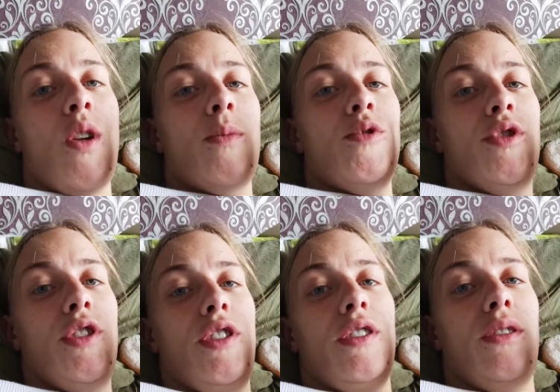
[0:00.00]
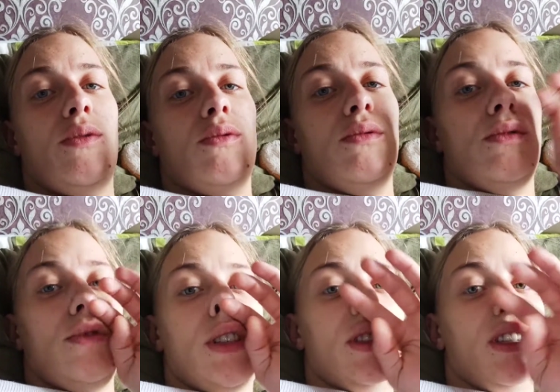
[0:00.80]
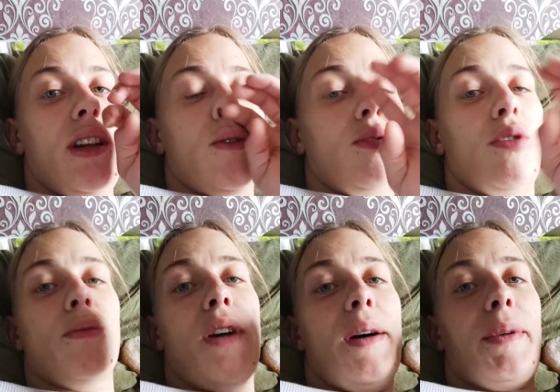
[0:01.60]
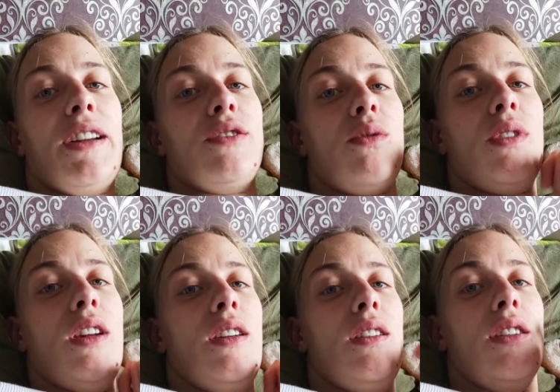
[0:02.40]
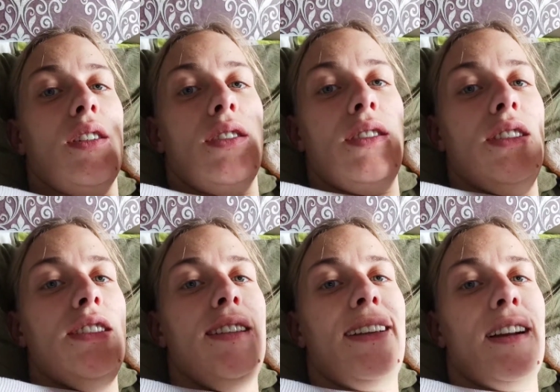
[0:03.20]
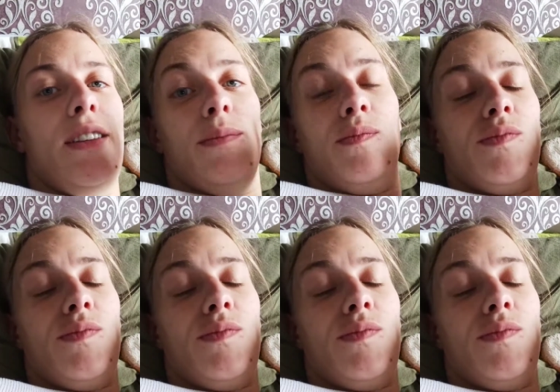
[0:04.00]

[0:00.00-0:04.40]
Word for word: la musique ou j'accélère ou quoi, bah après le son il est, décalé.